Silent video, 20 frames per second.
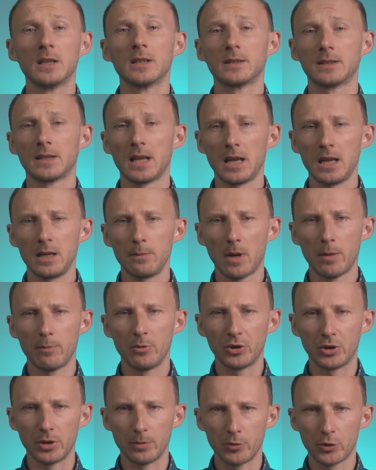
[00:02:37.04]
Dalej
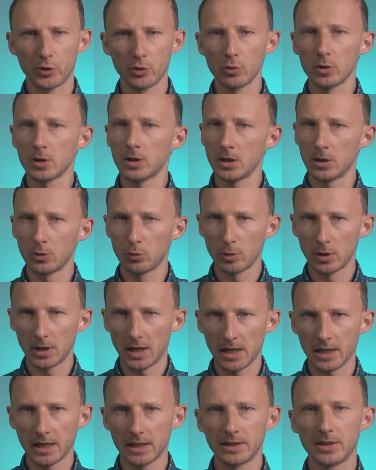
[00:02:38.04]
mamy typ szósty, który
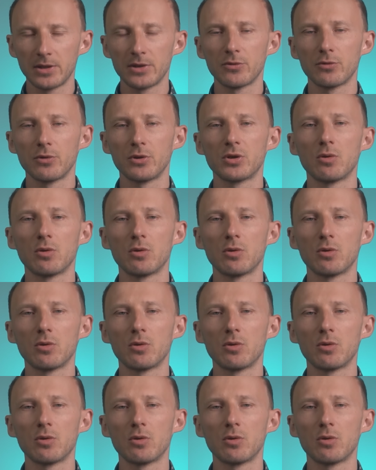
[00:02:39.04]
charakteryzuje